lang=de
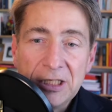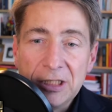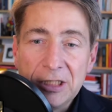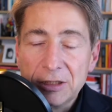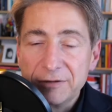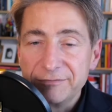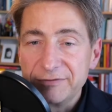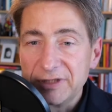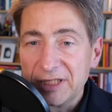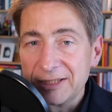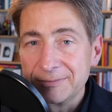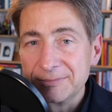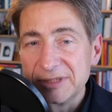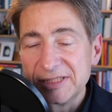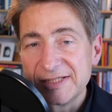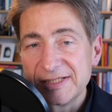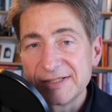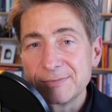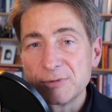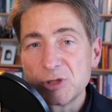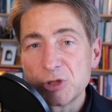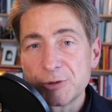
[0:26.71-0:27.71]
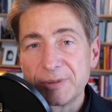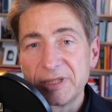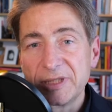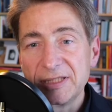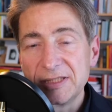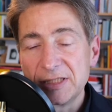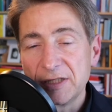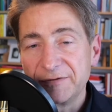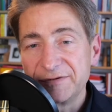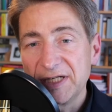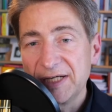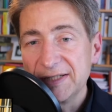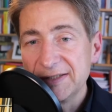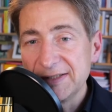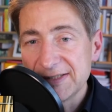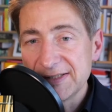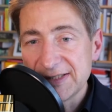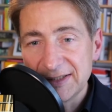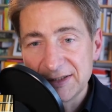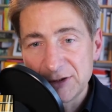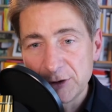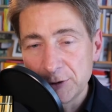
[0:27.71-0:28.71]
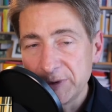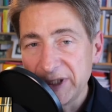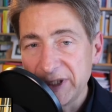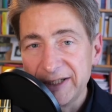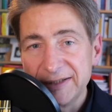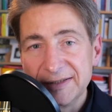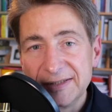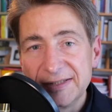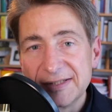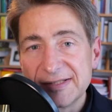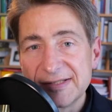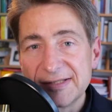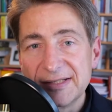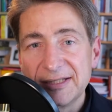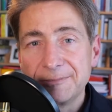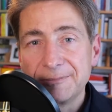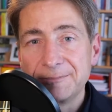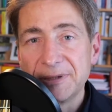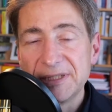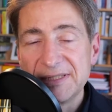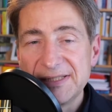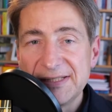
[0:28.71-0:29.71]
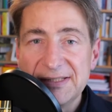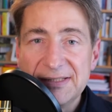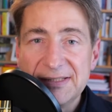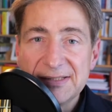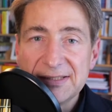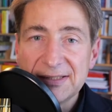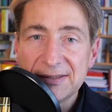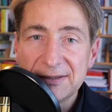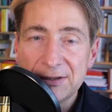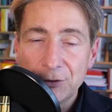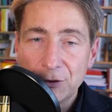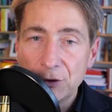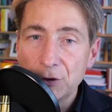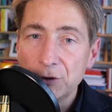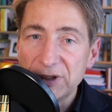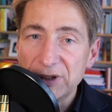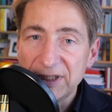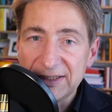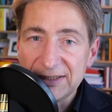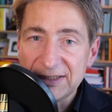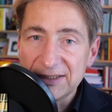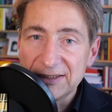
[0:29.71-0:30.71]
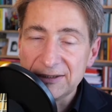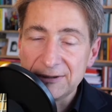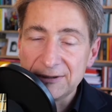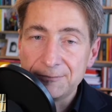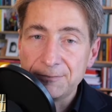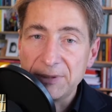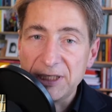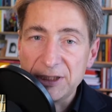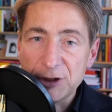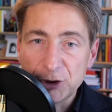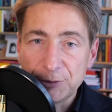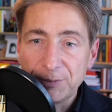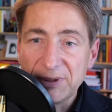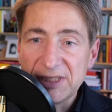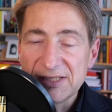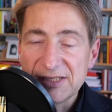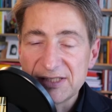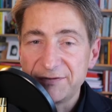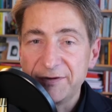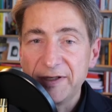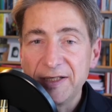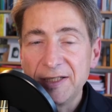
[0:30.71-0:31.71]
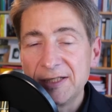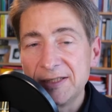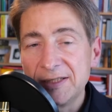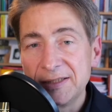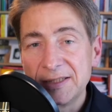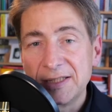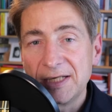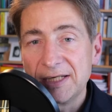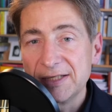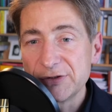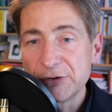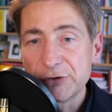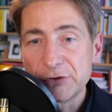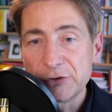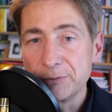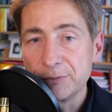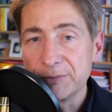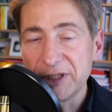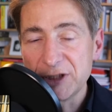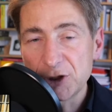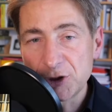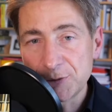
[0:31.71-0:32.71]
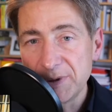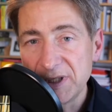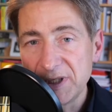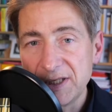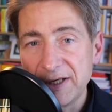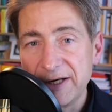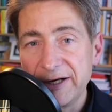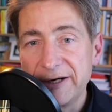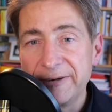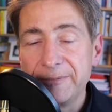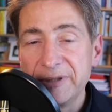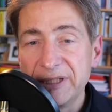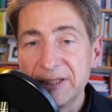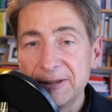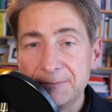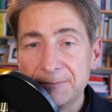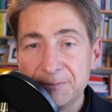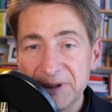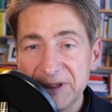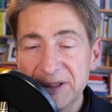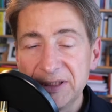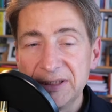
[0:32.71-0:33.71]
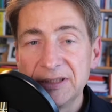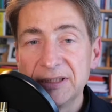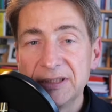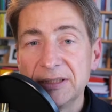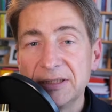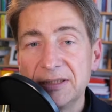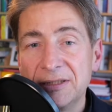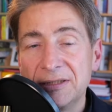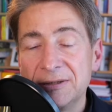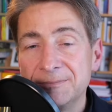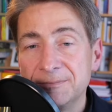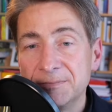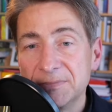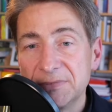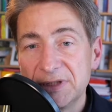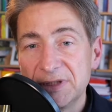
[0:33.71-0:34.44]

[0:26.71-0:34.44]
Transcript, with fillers: Und wir haben in diesem Gespräch auf der einen Seite über einige sehr präzise und konkrete Beispielsfälle, also zum Beispiel Airbnb, ähm,